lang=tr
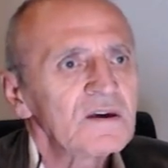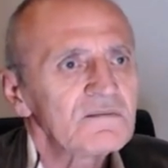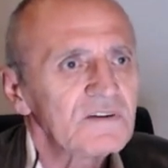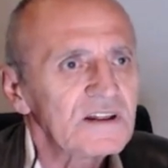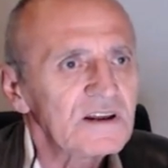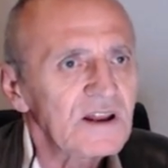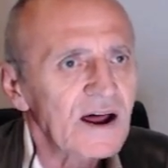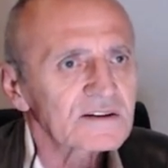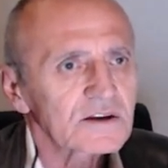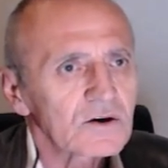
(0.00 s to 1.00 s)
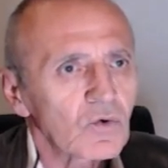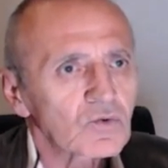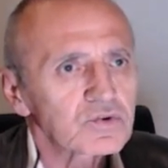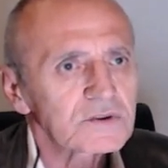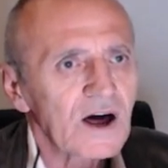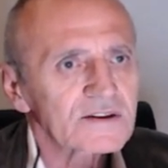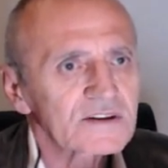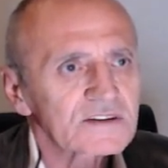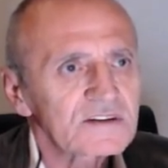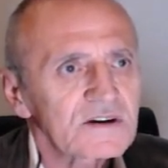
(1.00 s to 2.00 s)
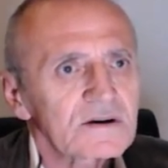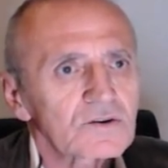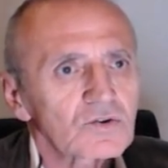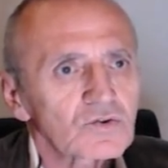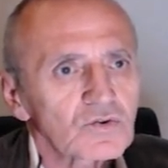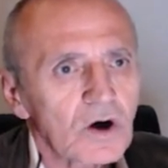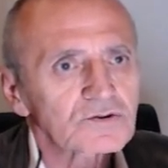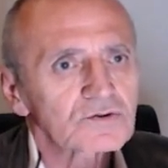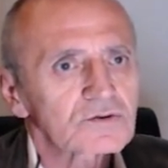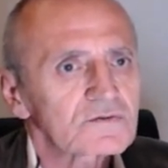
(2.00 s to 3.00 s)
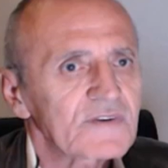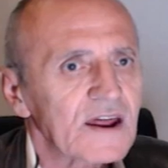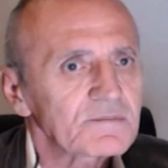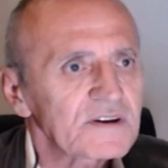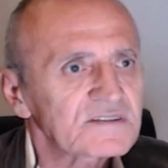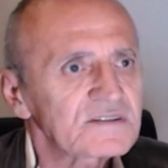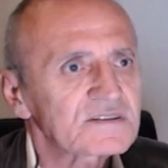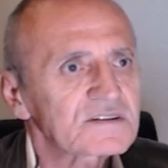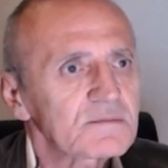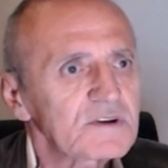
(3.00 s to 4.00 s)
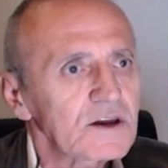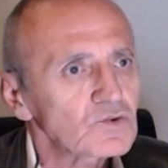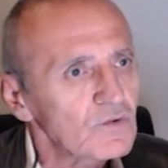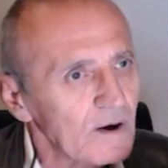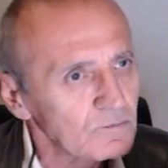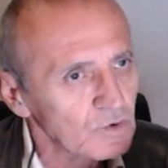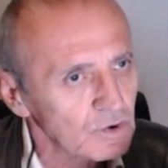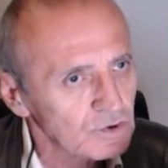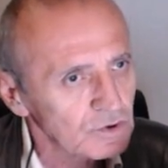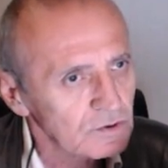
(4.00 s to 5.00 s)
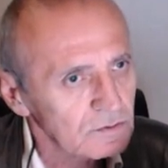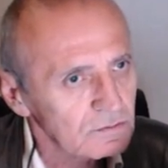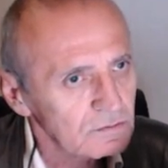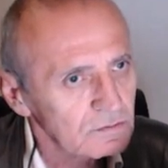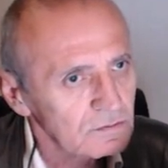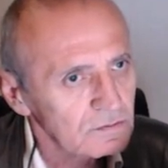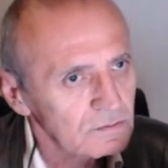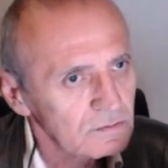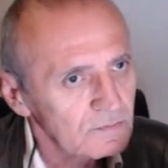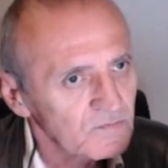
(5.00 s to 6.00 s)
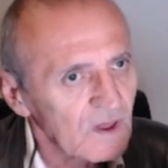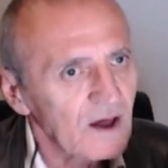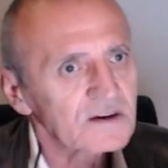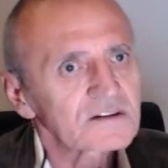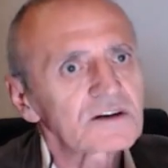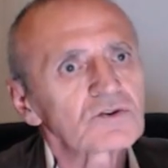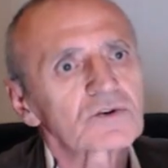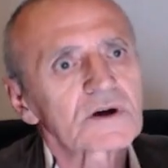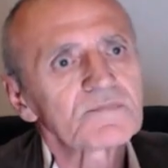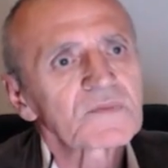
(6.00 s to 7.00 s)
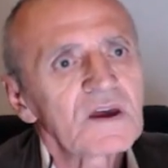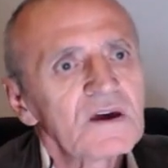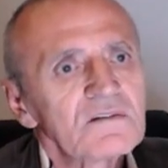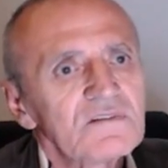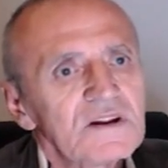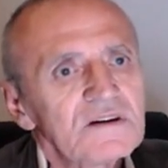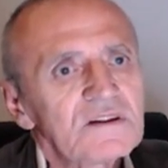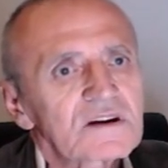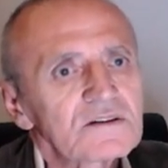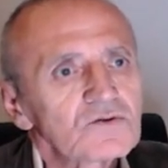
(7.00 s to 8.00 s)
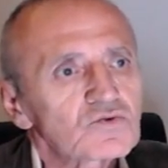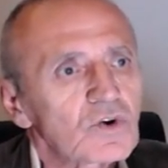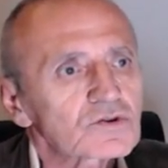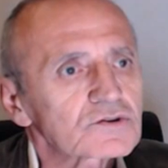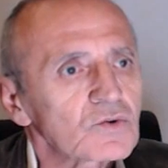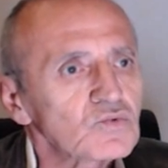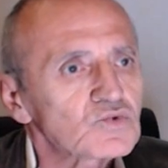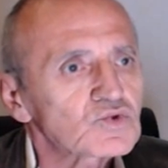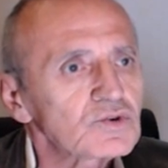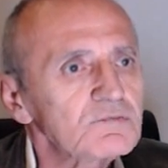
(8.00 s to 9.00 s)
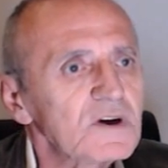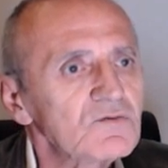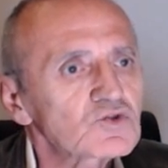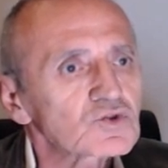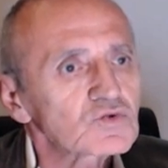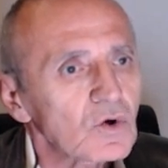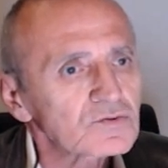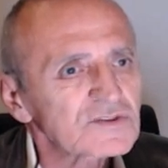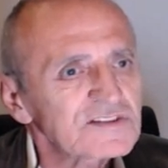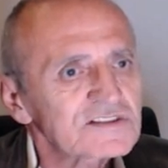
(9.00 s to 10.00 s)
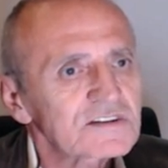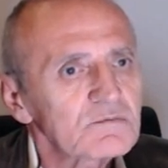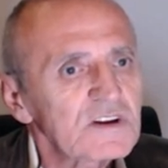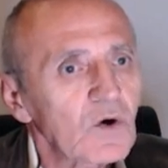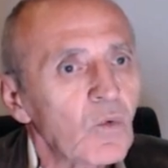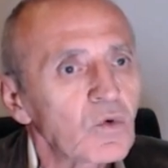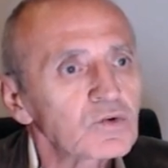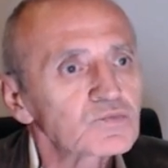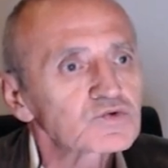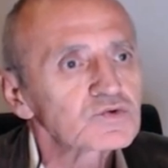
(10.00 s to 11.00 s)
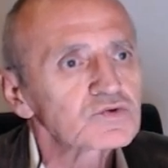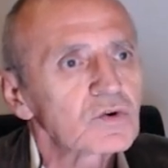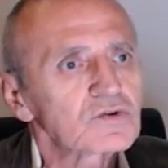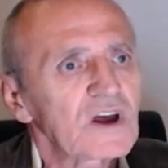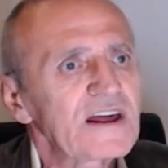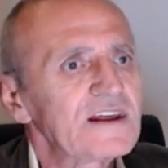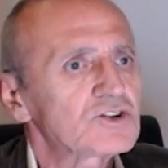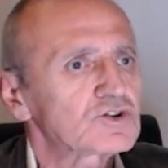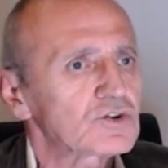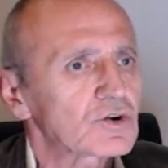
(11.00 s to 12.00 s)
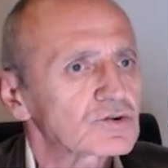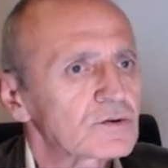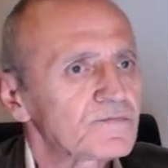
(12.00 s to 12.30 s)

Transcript: Veliler de okullardaki not verme sistemine güvenmiyor. Ankete göre velilerin dörtte üçü mevcut not sistemini olumsuz yönde eleştiriyor.